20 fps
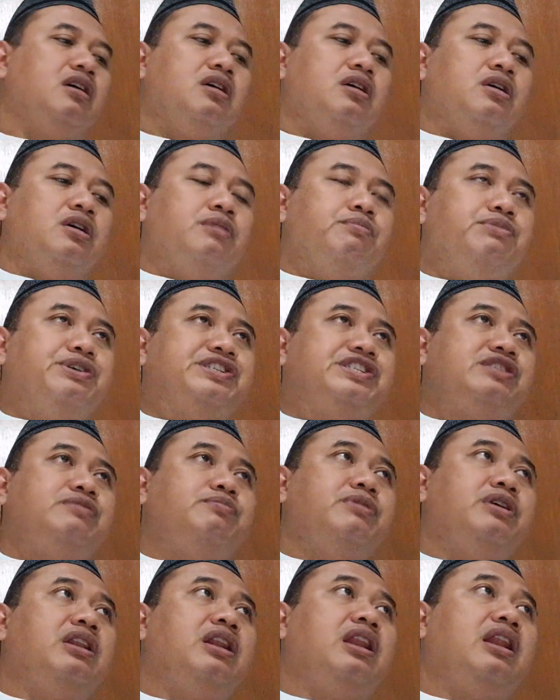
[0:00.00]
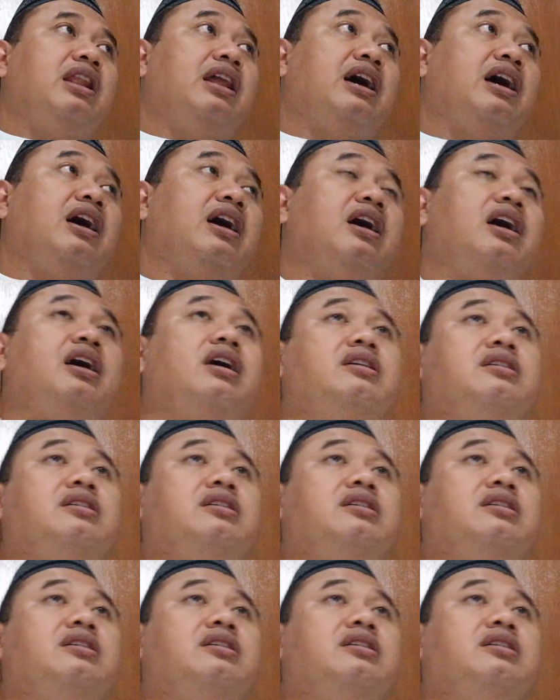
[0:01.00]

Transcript: Bismillah